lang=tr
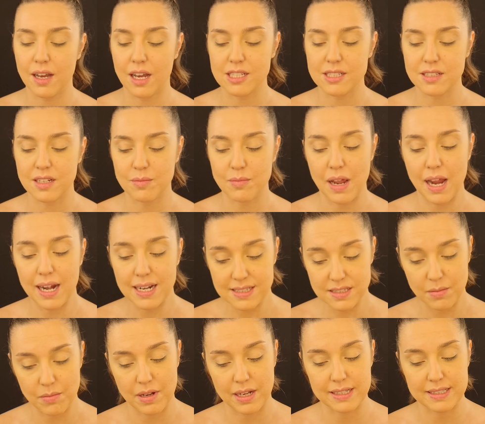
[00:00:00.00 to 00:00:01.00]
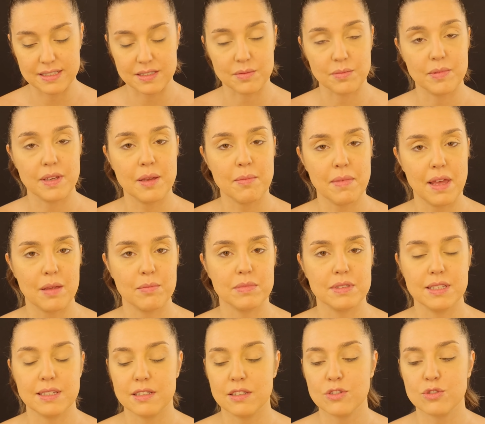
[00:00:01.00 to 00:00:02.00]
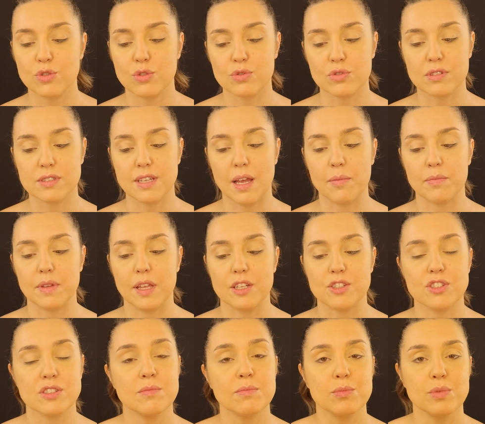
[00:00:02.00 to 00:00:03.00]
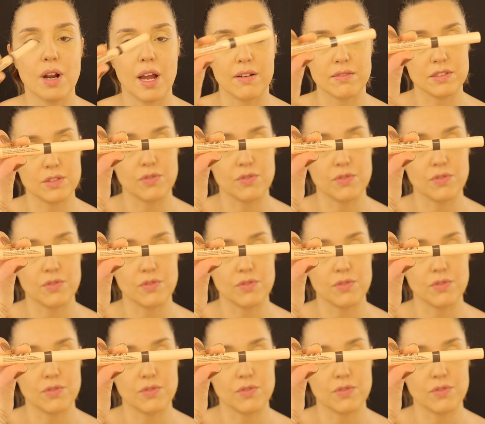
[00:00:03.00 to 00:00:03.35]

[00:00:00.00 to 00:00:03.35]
Kaşlarımı her zaman gibi Maybelline'in Total Temptation Brow